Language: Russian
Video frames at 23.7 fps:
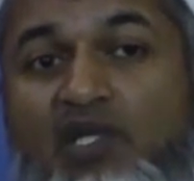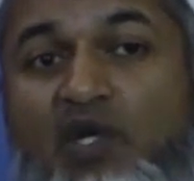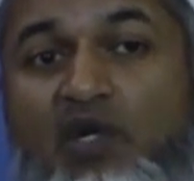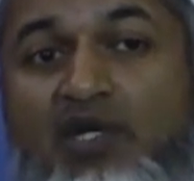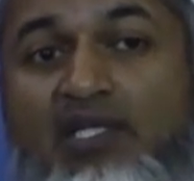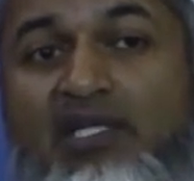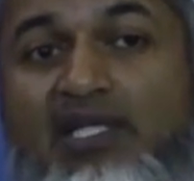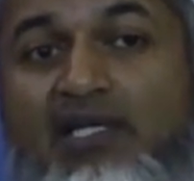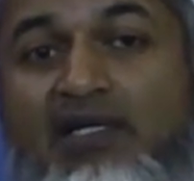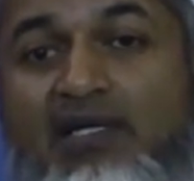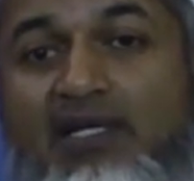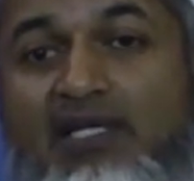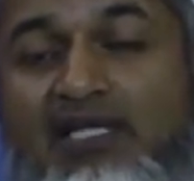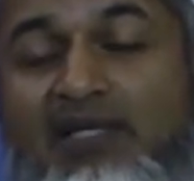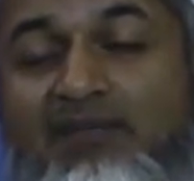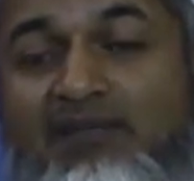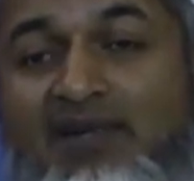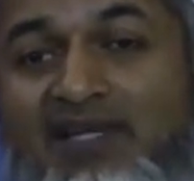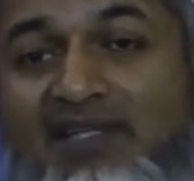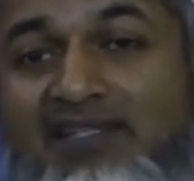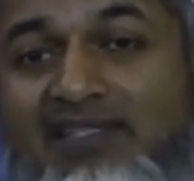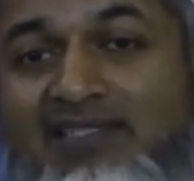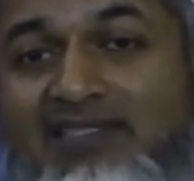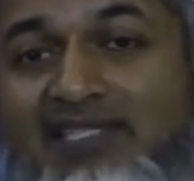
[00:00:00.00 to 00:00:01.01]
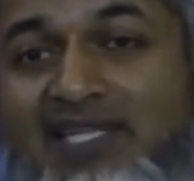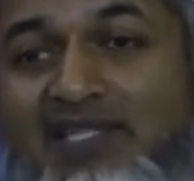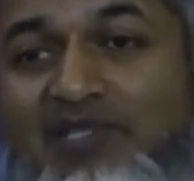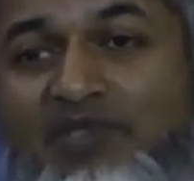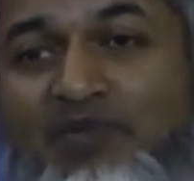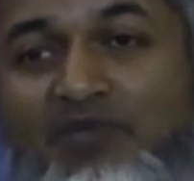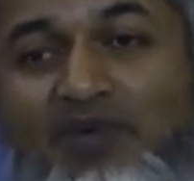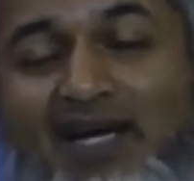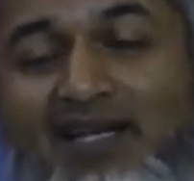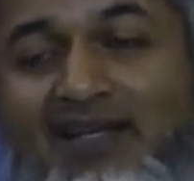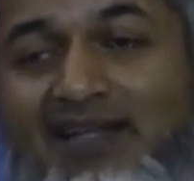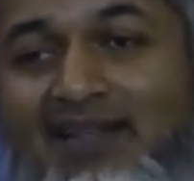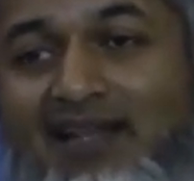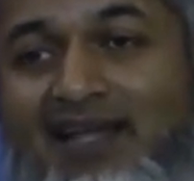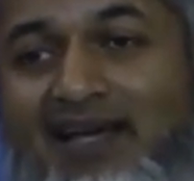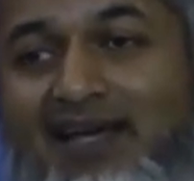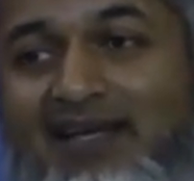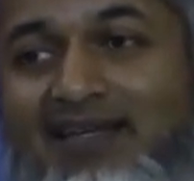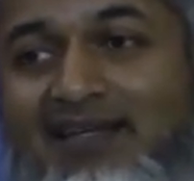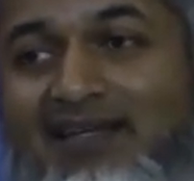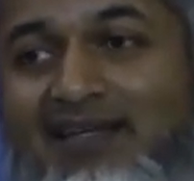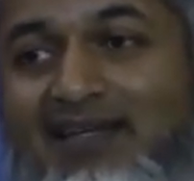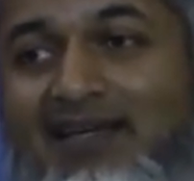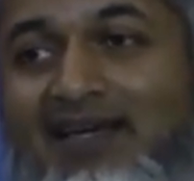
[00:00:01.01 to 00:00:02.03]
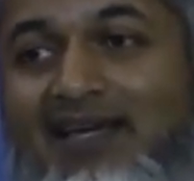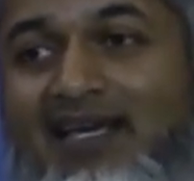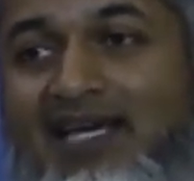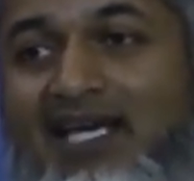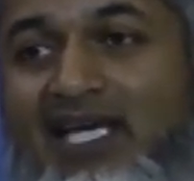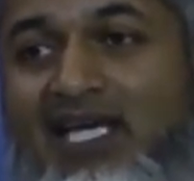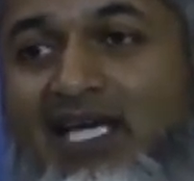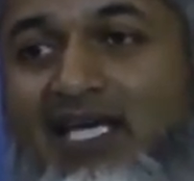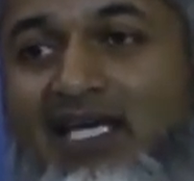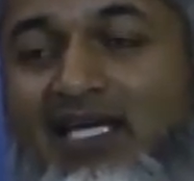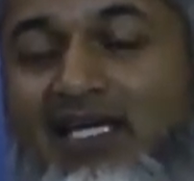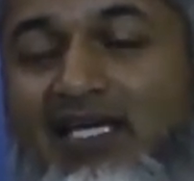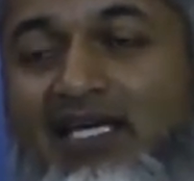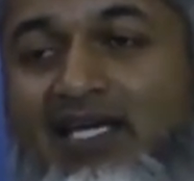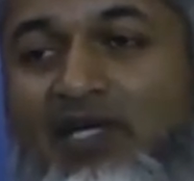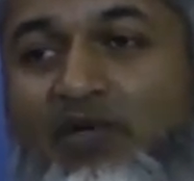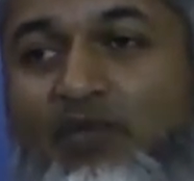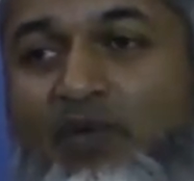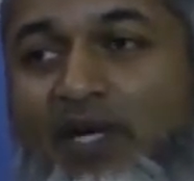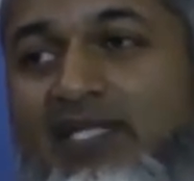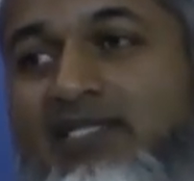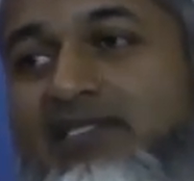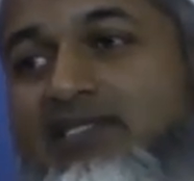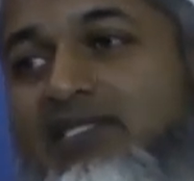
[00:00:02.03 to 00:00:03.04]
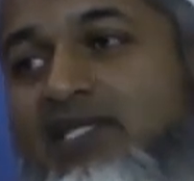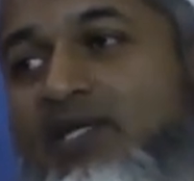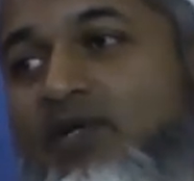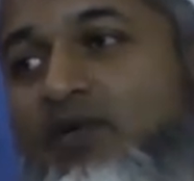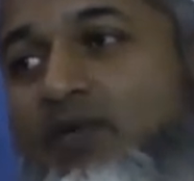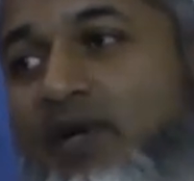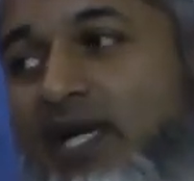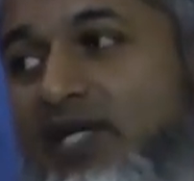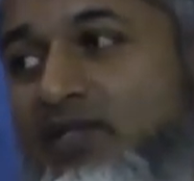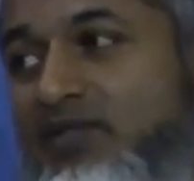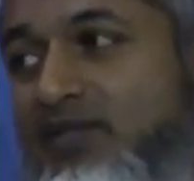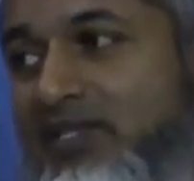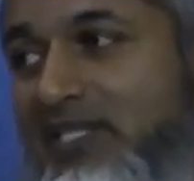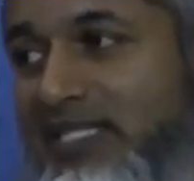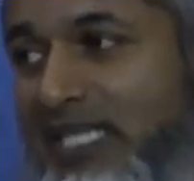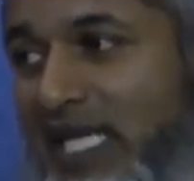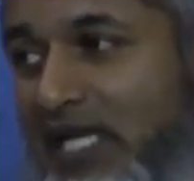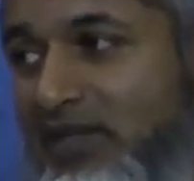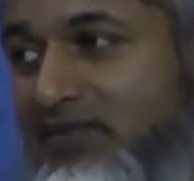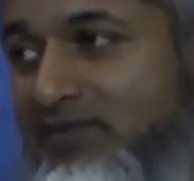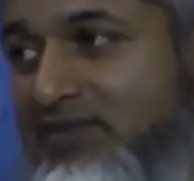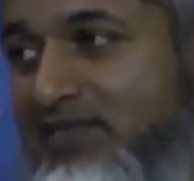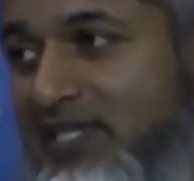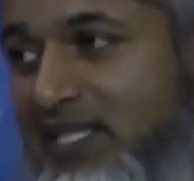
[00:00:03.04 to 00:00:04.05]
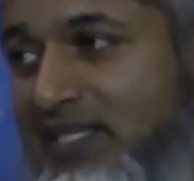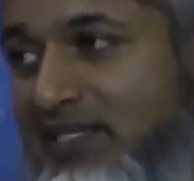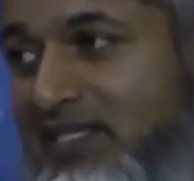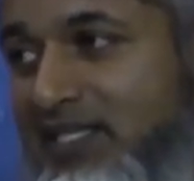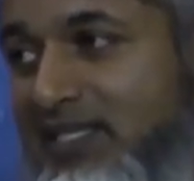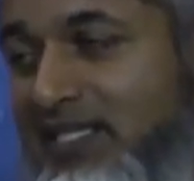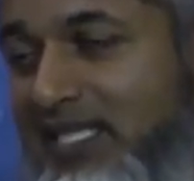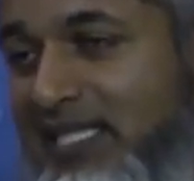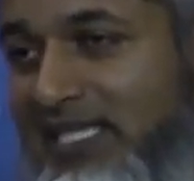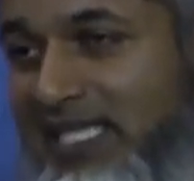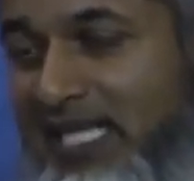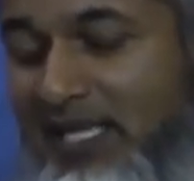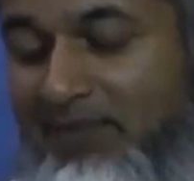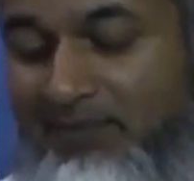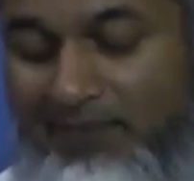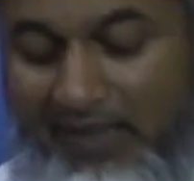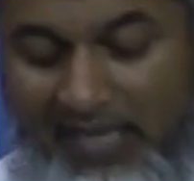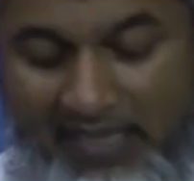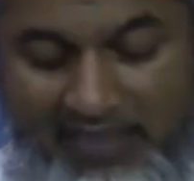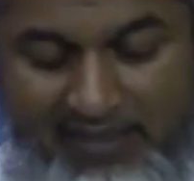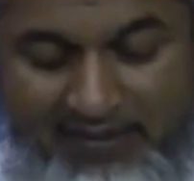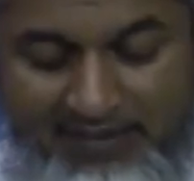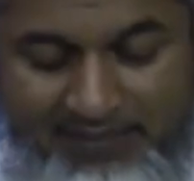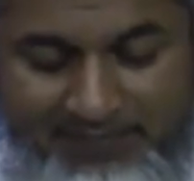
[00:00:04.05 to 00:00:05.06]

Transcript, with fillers: тоже помню в медресе, причист Аллах. Вышел в город, потом возвращается,